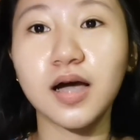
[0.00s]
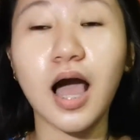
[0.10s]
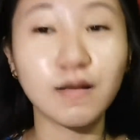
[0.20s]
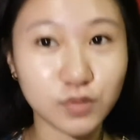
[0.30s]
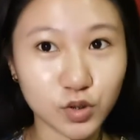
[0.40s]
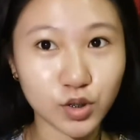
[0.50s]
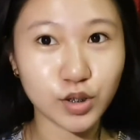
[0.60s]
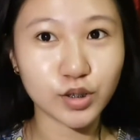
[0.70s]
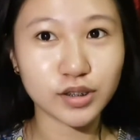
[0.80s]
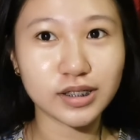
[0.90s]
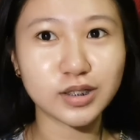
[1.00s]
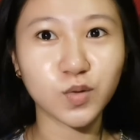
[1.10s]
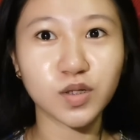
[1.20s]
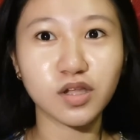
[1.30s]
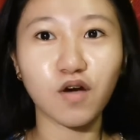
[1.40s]
hamster. Tapos
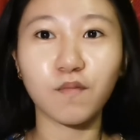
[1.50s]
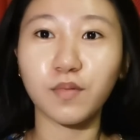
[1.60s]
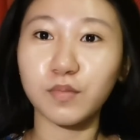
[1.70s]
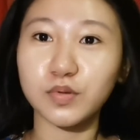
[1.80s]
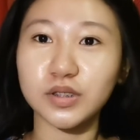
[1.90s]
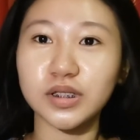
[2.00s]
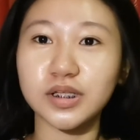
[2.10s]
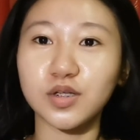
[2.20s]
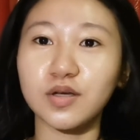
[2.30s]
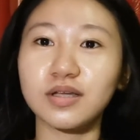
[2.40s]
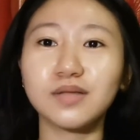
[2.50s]
nagulat ako pupunta dito.